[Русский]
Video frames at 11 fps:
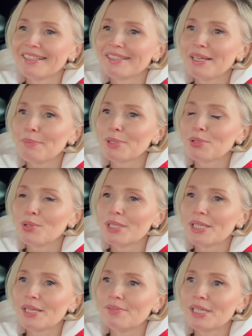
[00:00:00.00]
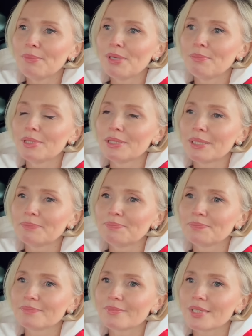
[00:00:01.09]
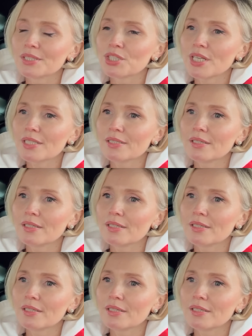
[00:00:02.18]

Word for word: Да, прикольное время было. Сейчас,